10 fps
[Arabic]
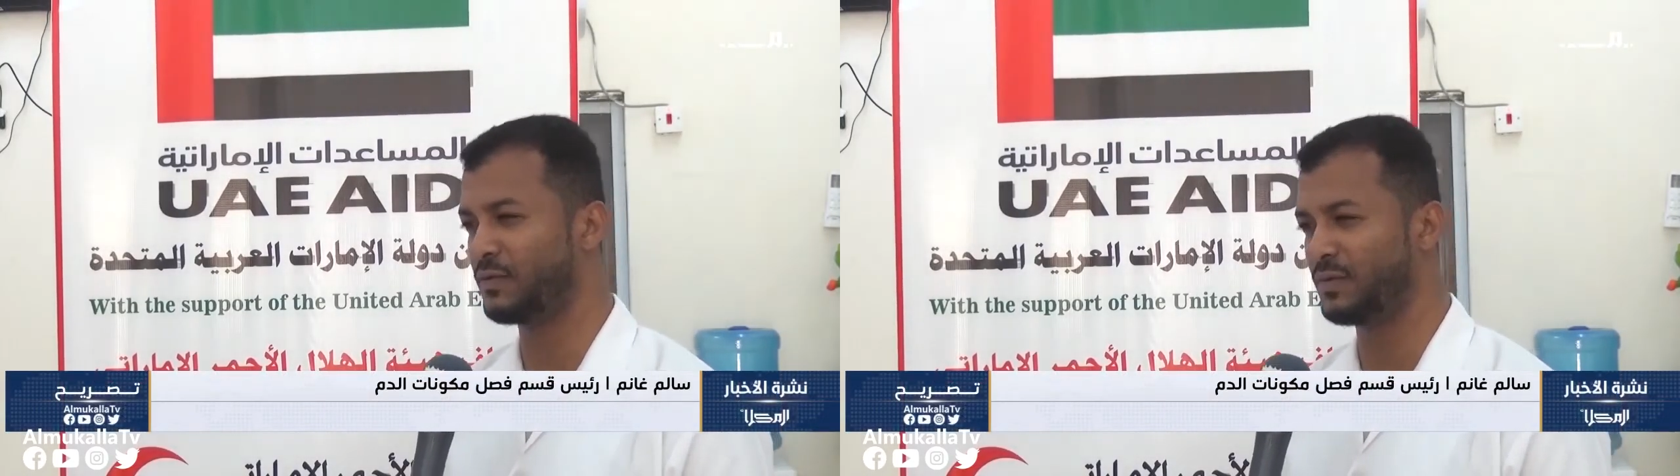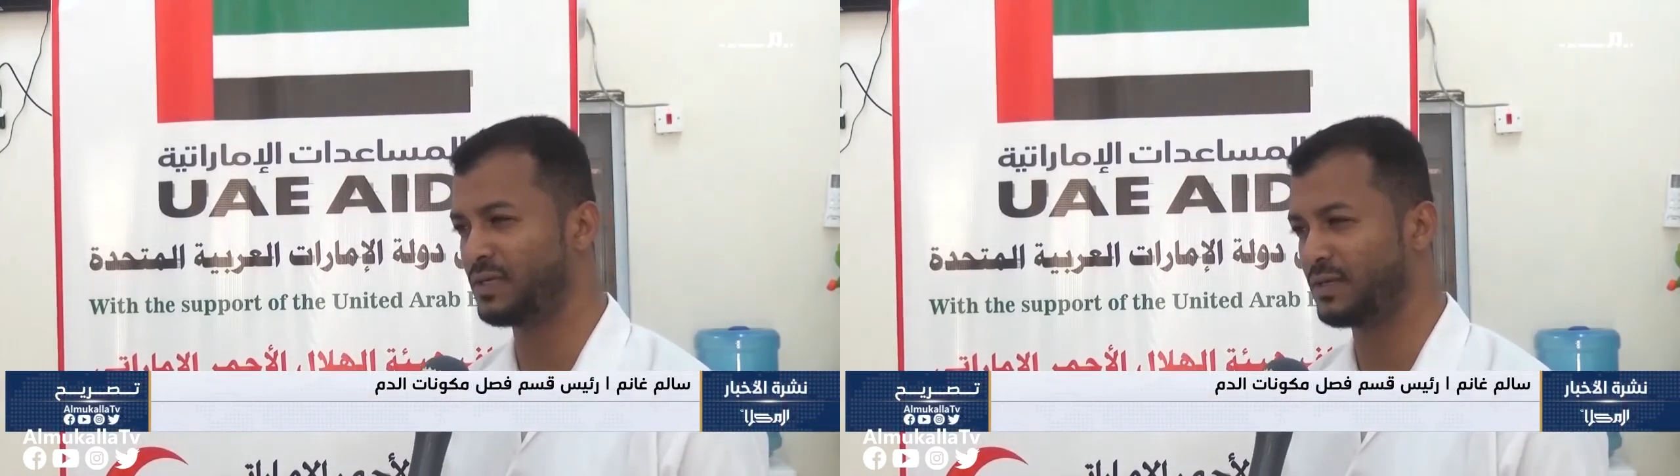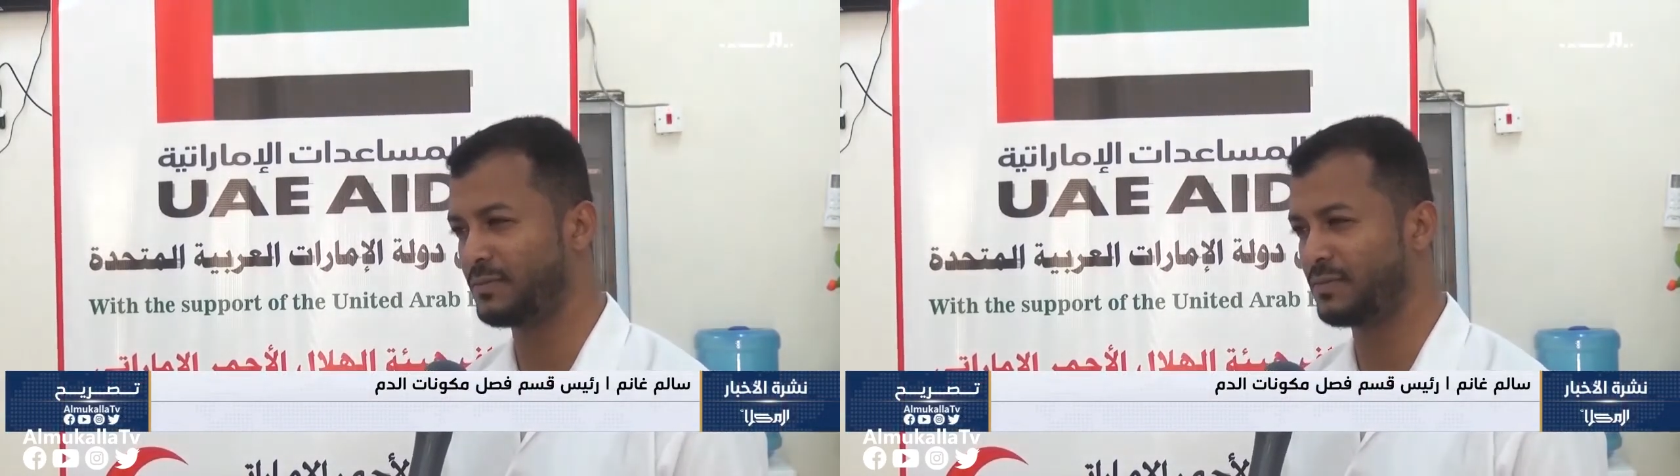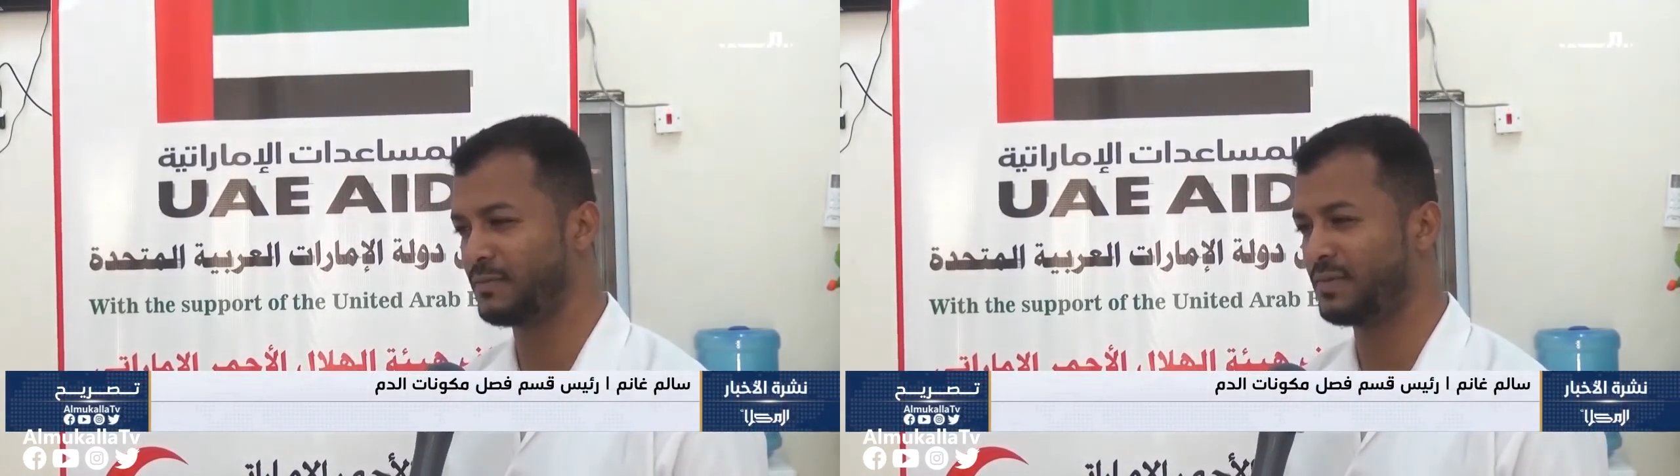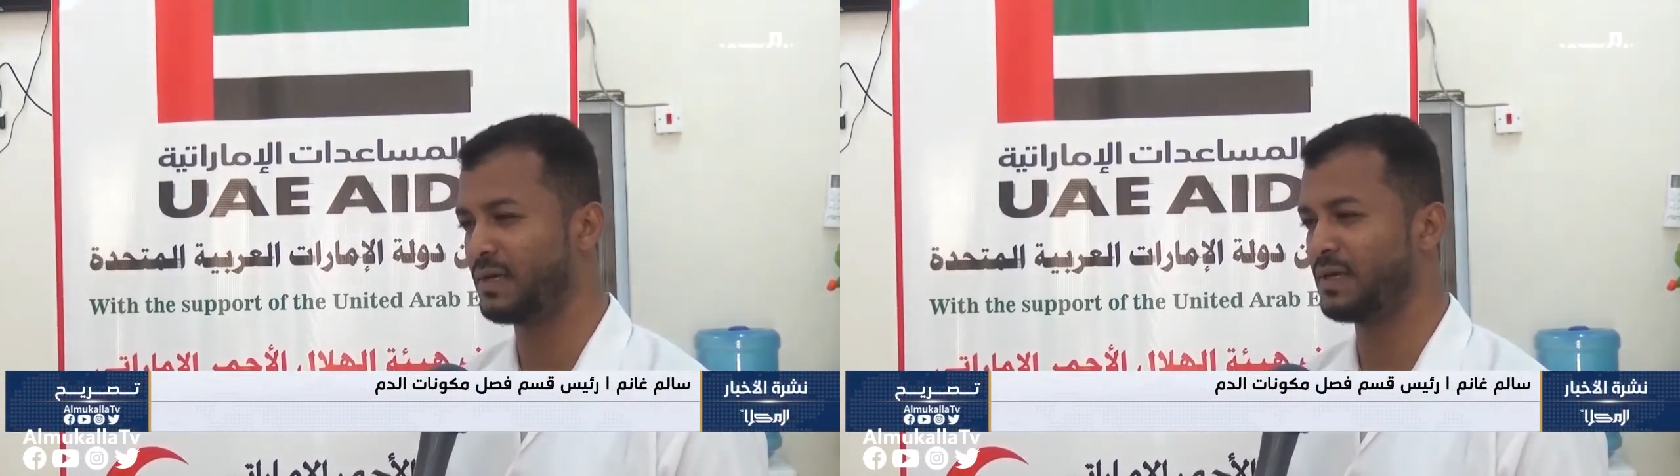نوعية
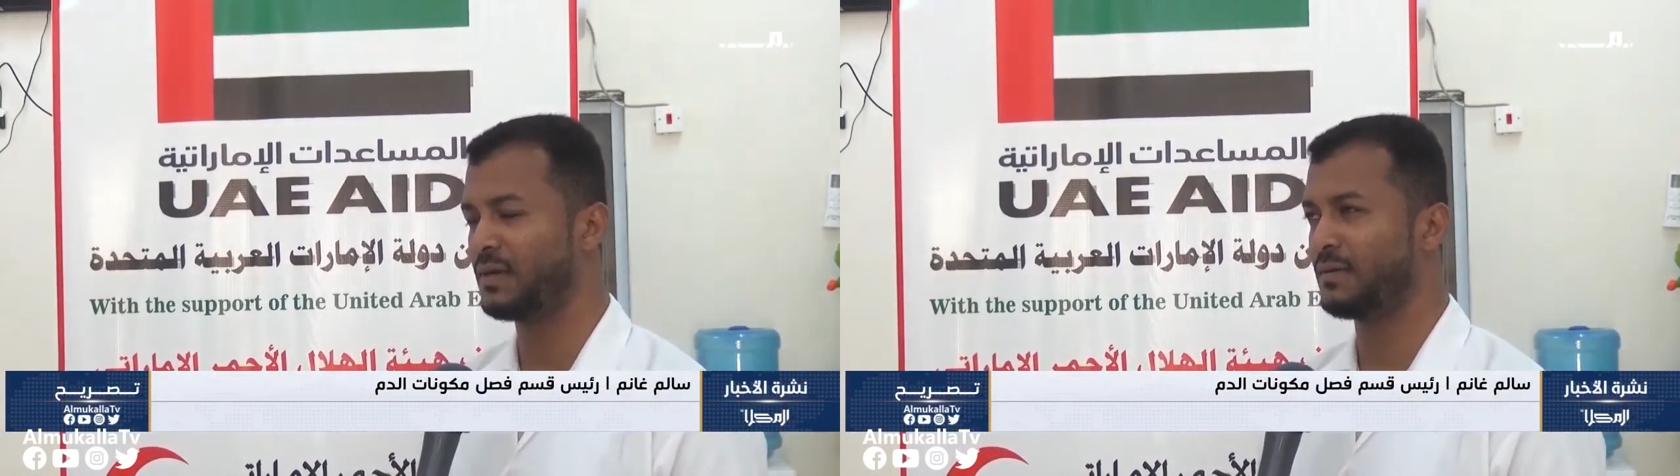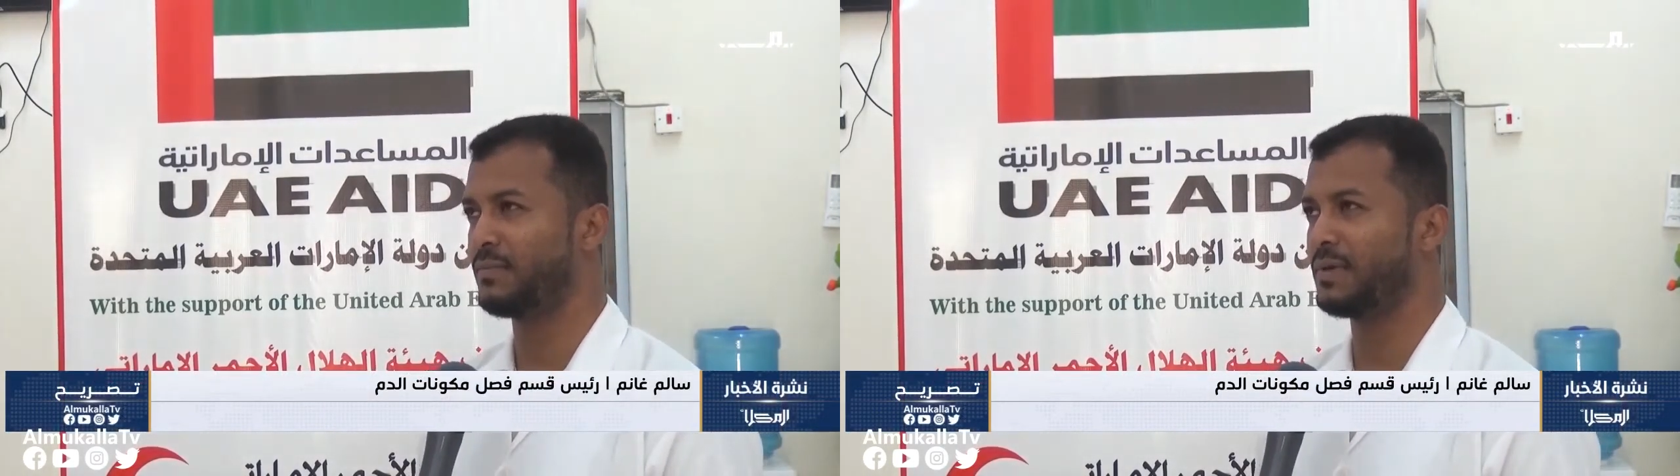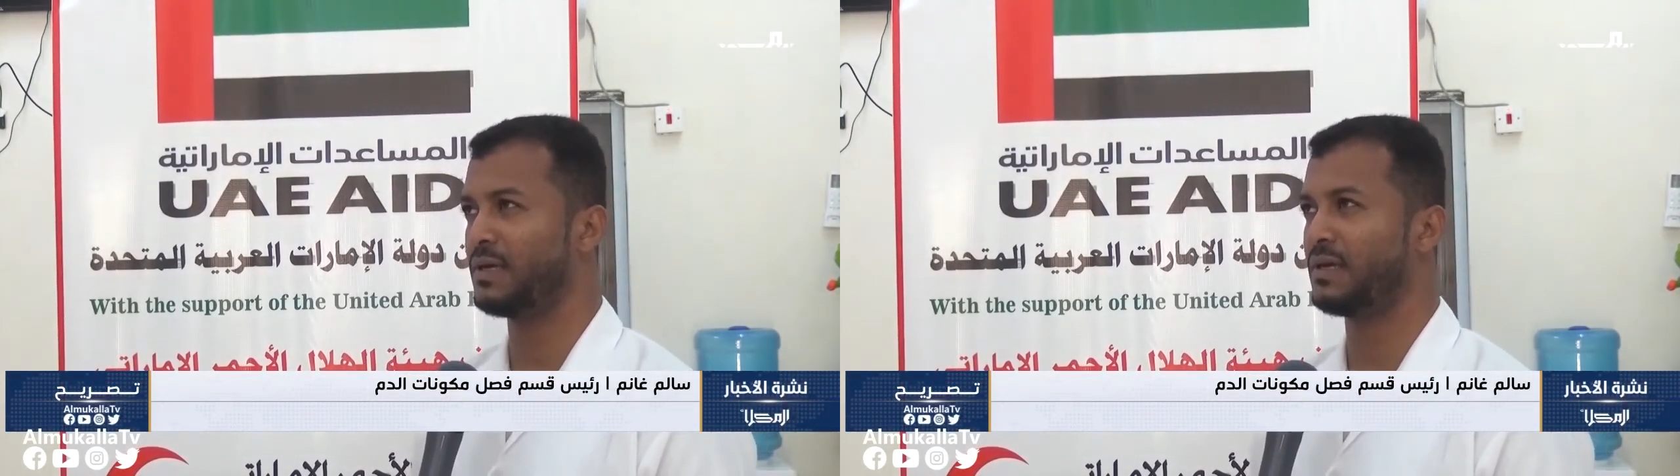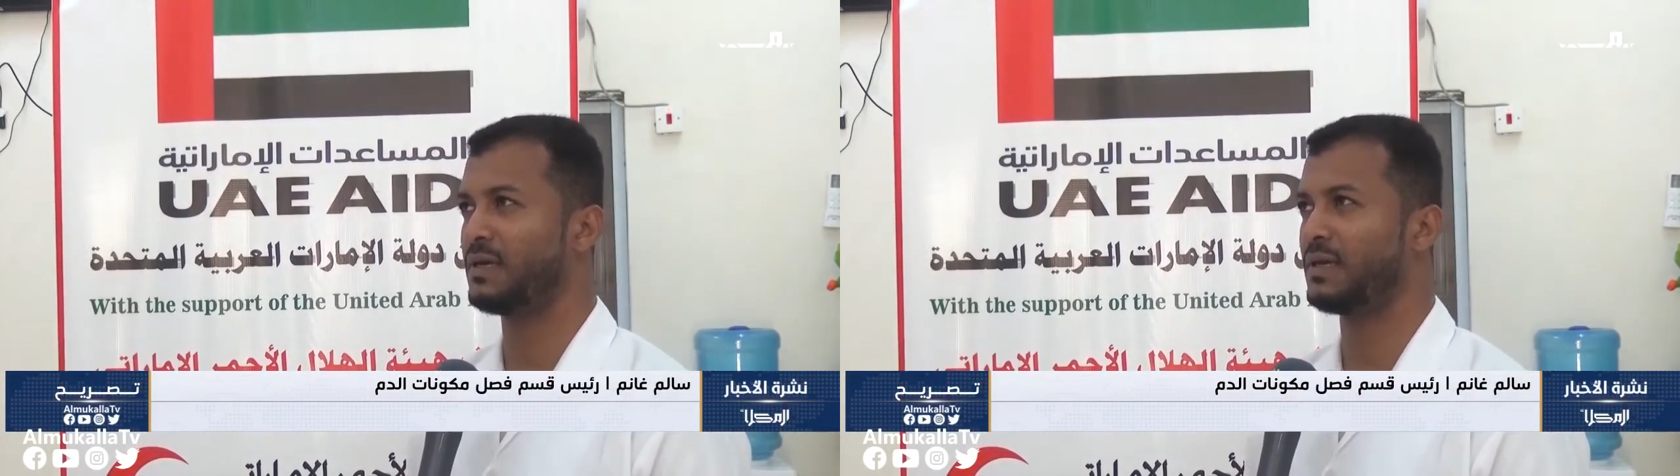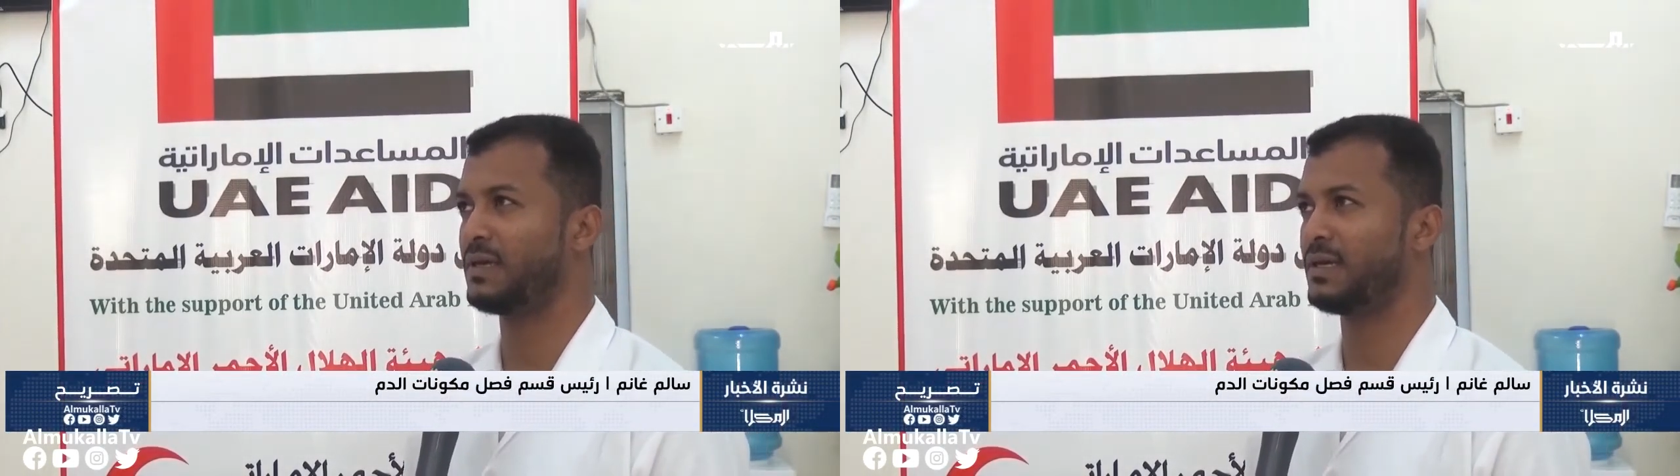
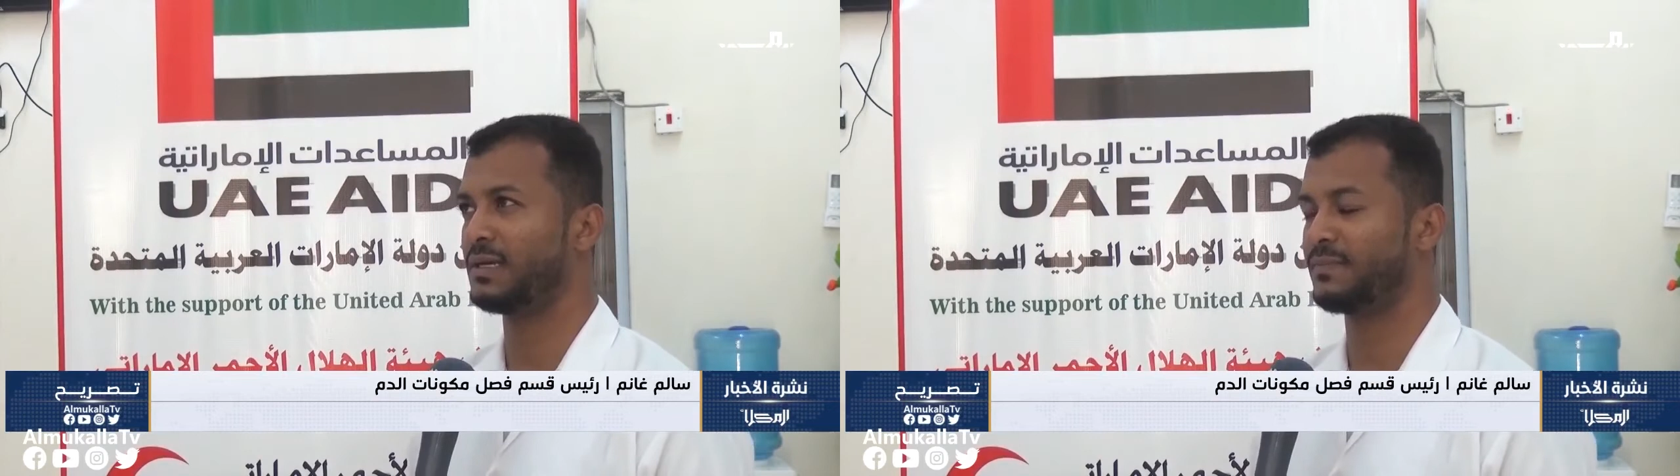آه،